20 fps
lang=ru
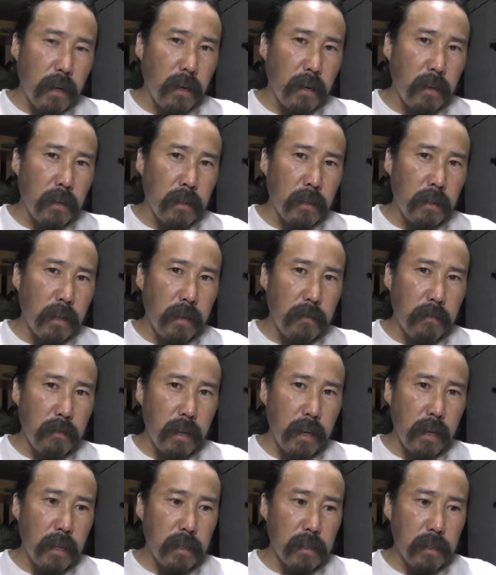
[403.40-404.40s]
оно
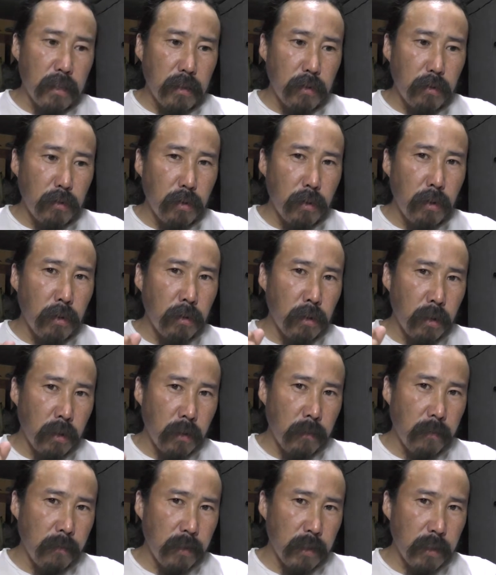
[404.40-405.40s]
является
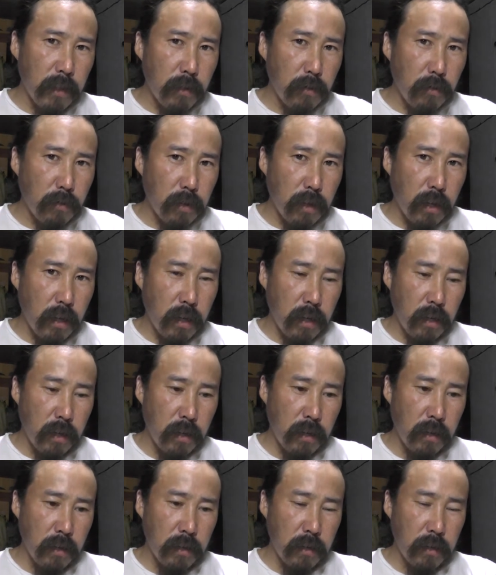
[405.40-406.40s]
донором водорода.
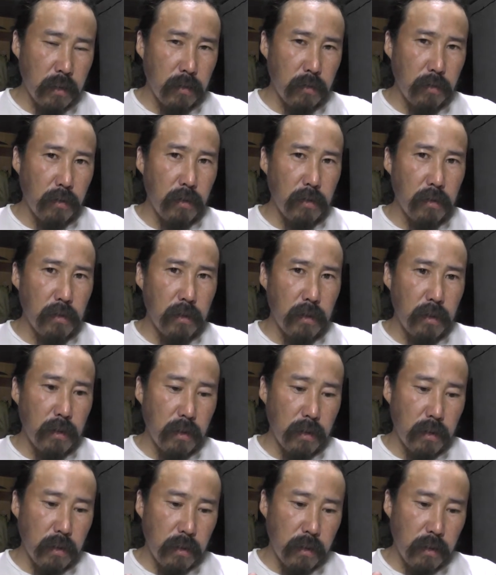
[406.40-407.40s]
То есть
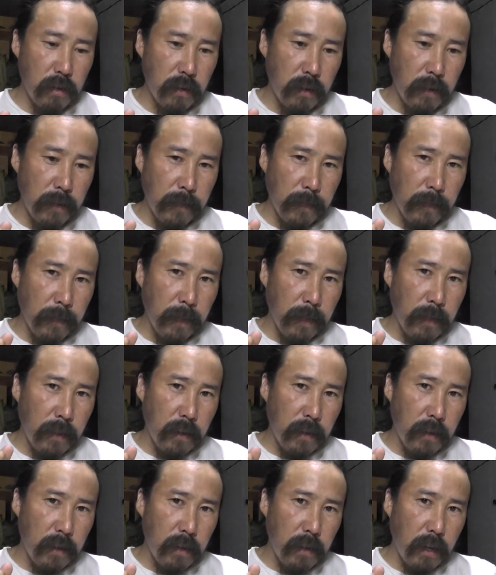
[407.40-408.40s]
э,
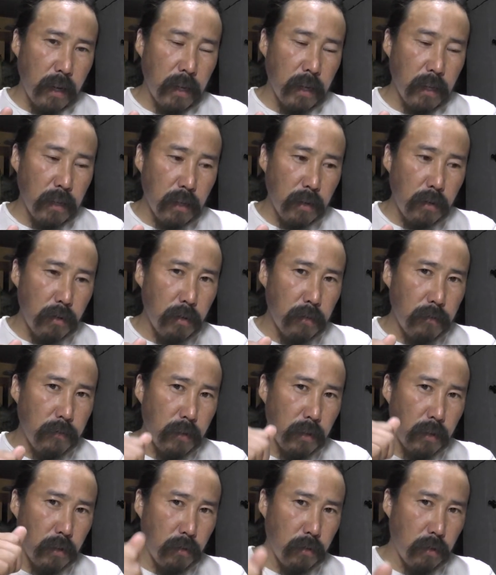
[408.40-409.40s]
она дает
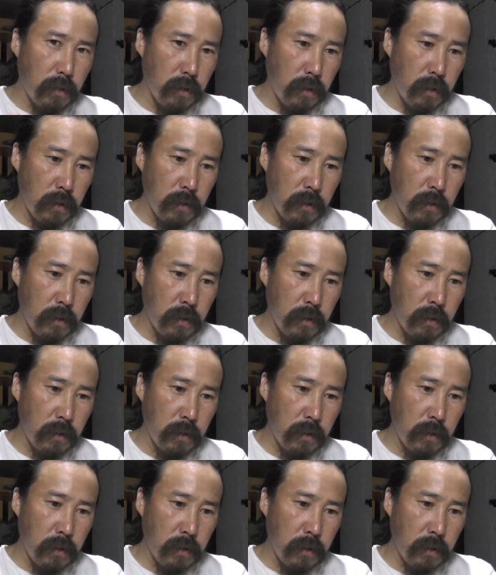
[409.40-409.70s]
водород.